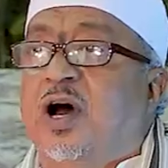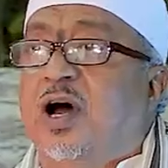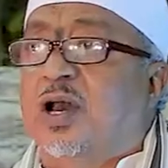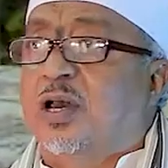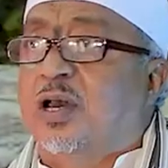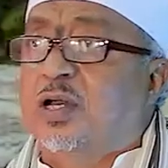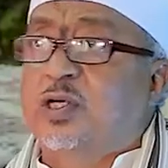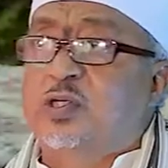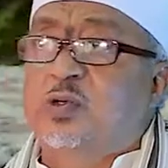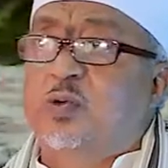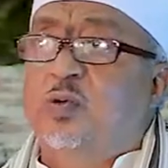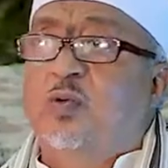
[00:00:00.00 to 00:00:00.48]

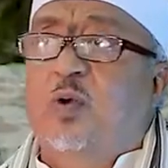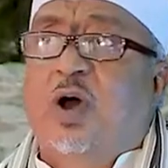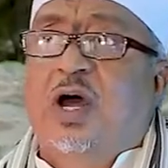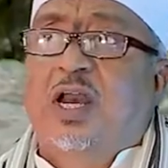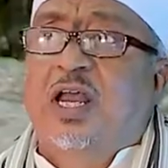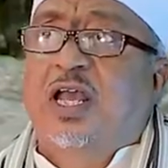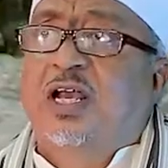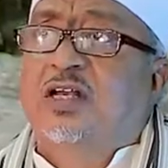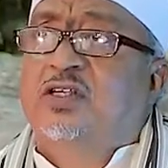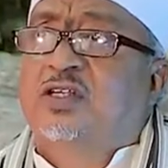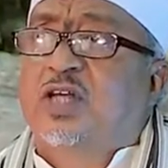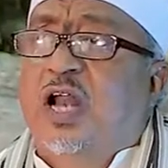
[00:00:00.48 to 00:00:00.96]
الرسول
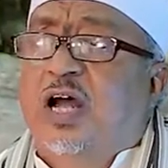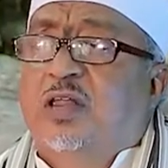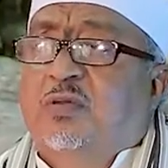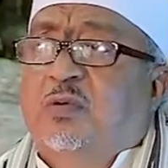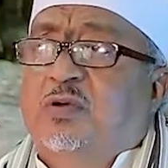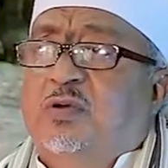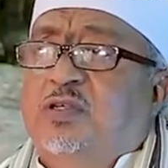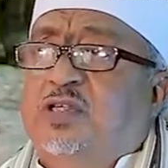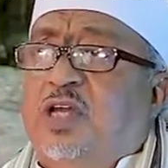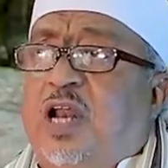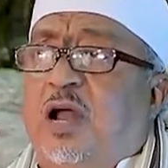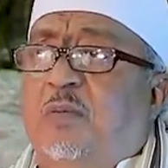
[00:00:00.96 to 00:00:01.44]
عليه الصلاة
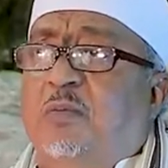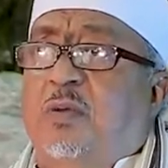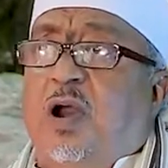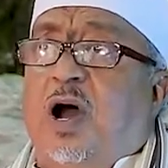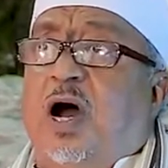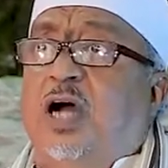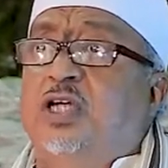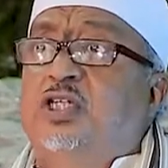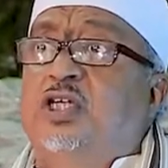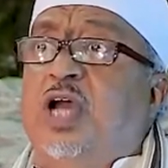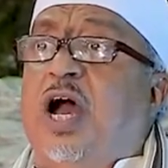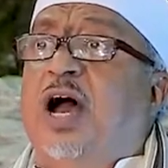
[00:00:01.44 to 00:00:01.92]
والسلام
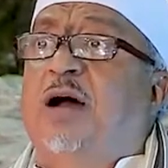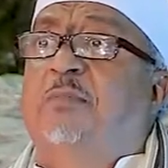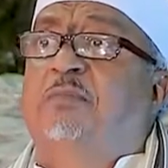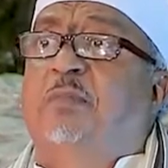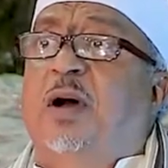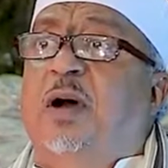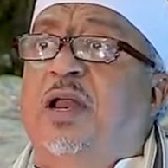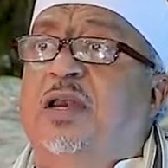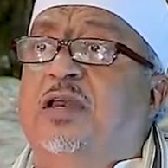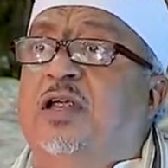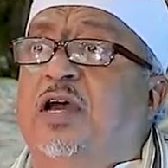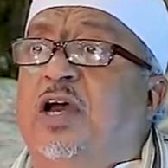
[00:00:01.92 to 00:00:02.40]
رأى
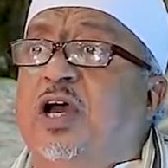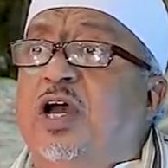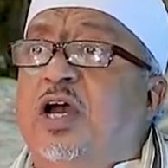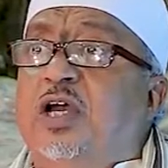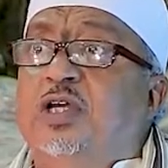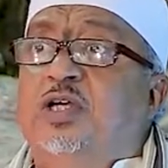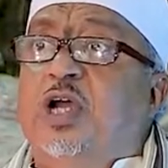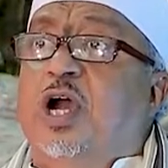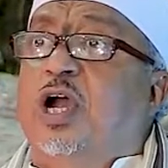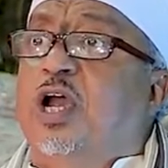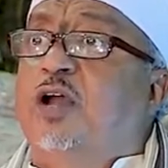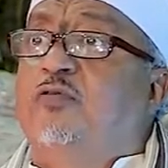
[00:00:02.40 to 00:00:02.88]
شابا
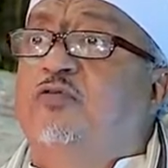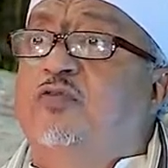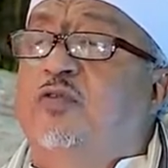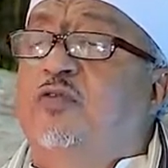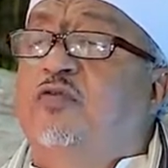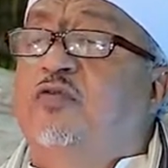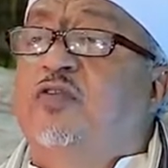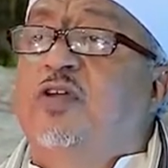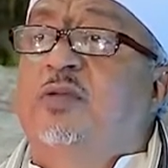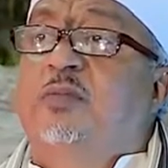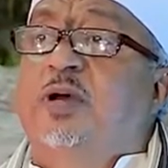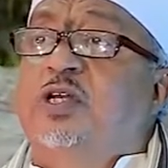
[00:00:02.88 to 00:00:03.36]
يقف
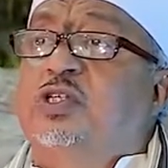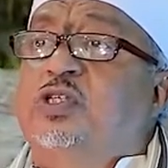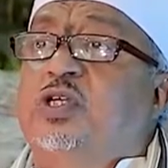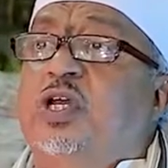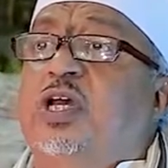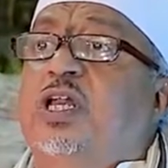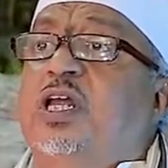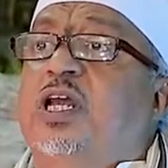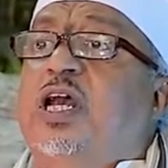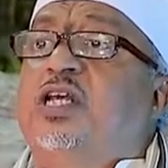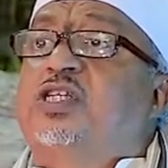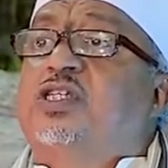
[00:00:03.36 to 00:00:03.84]
في
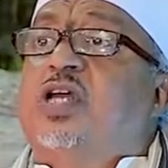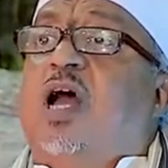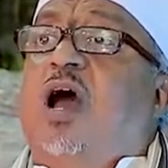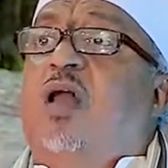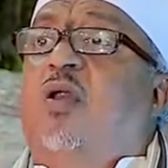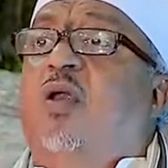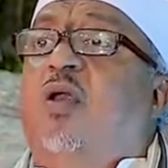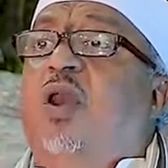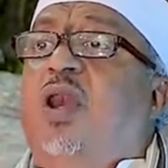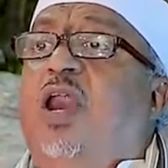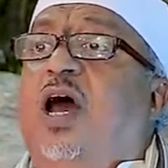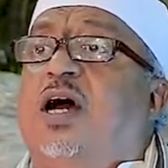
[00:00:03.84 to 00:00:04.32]
المسجد
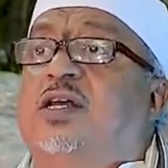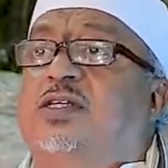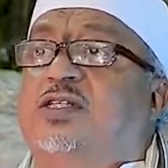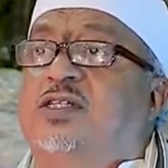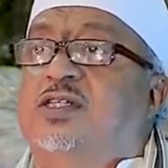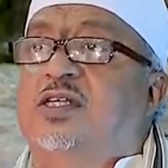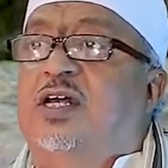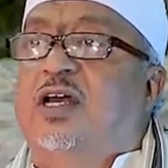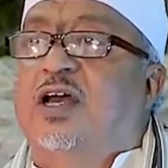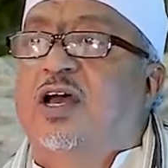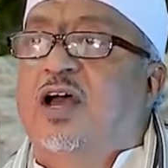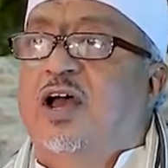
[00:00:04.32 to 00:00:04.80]
يسأل
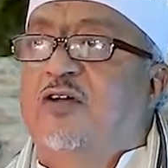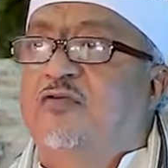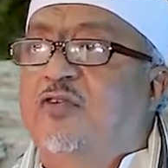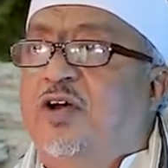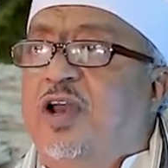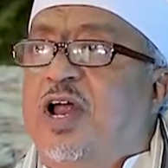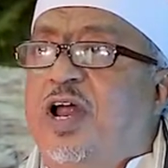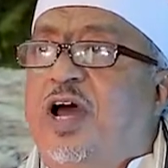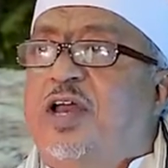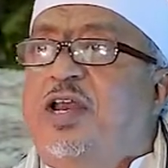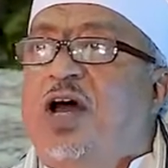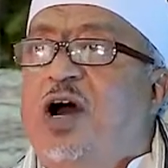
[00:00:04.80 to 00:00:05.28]
الناس
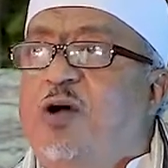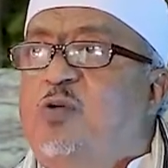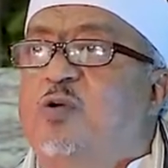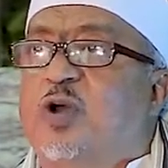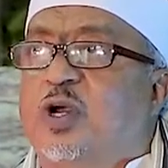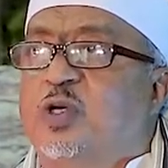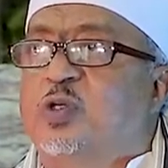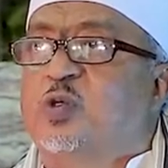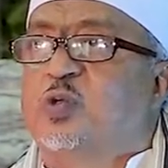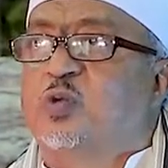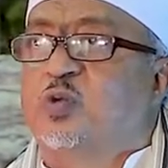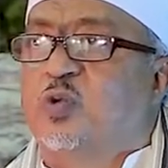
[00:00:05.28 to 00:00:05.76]
فناداه رسول
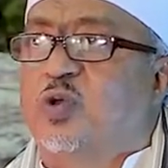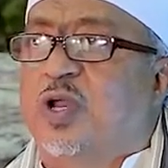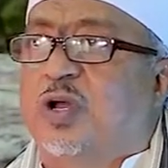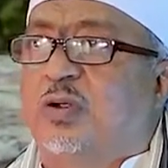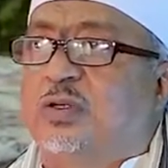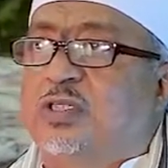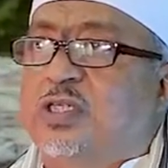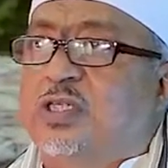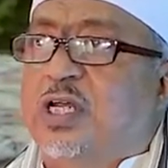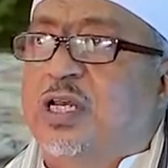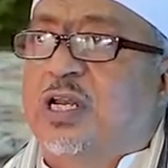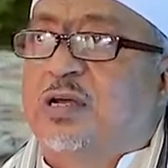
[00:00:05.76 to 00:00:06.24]
الله صلى الله
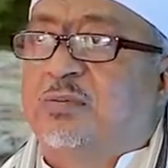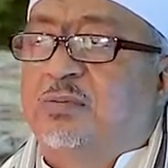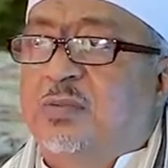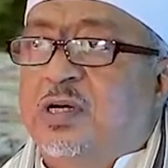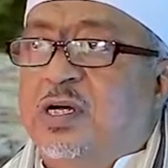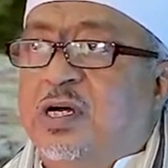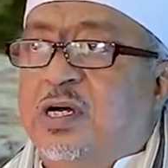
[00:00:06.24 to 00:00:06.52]
عليه وسلم